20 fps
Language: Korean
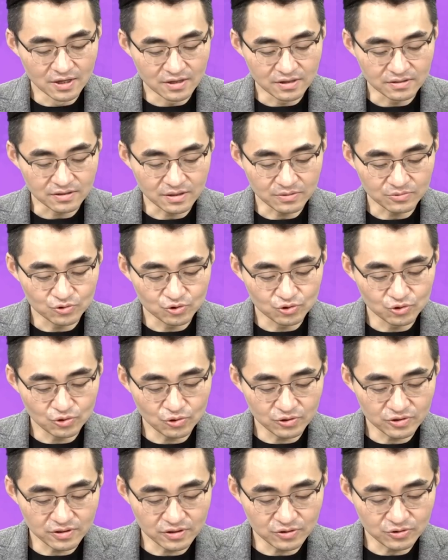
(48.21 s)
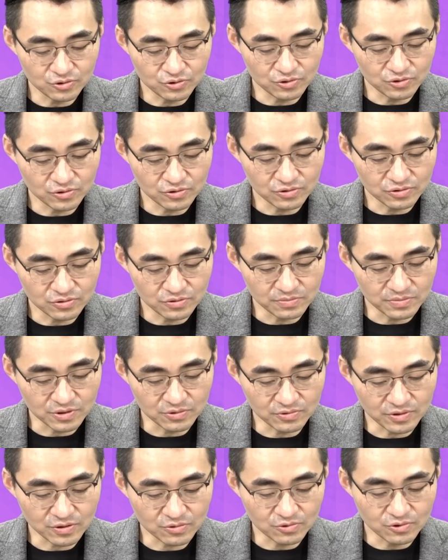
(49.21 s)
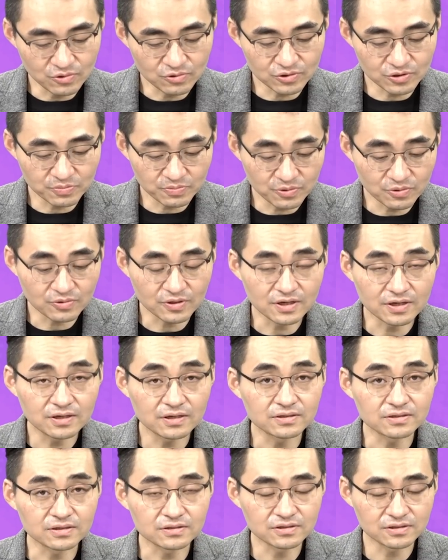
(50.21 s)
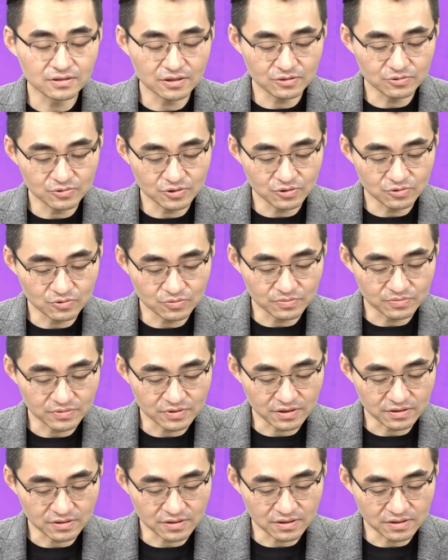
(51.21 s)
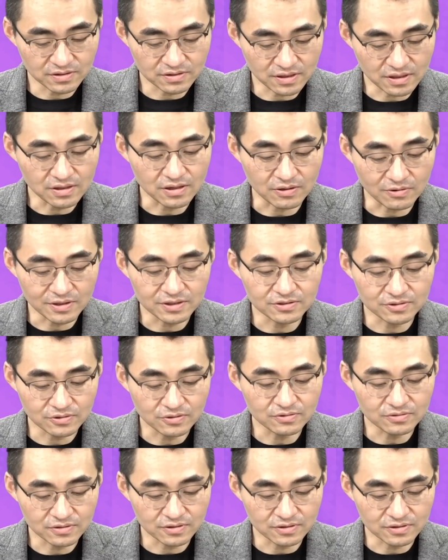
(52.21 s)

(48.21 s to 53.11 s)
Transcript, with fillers: 그다음 주요 이제 이슈로는 미국의 고용 지표가 이제 지난주에 좀 상당히 잘 나왔죠.